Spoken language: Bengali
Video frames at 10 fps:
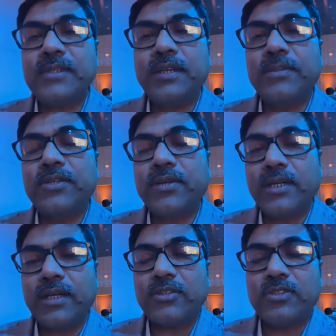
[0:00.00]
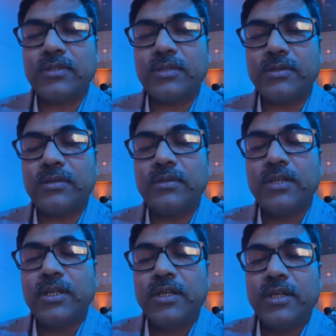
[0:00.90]
আমাদের অনেক আলোচনা হলো
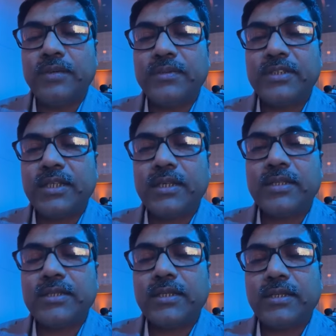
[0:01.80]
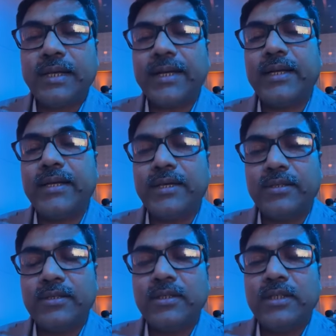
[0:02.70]
এবং সেখানে যেটা দেখা গেল
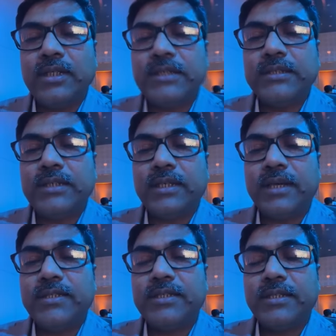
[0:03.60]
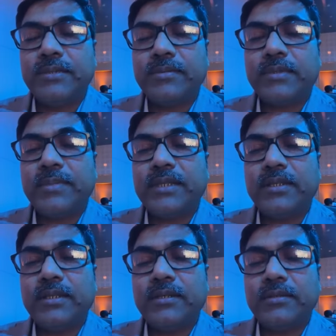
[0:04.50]
যে আইজিএন
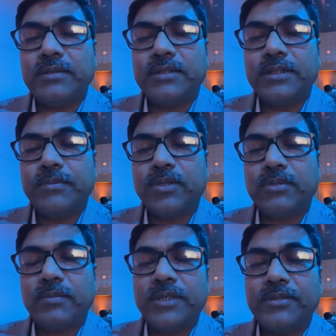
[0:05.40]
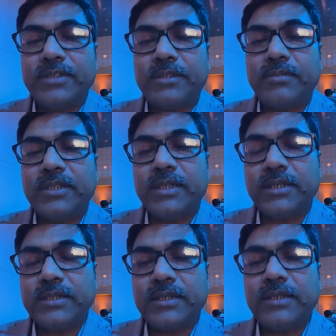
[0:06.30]
এপ্রোপ্যাথির যে বর্তমান ট্রিটমেন্ট
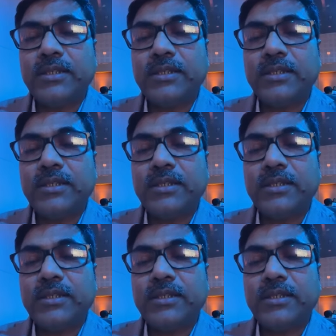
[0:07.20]
আছে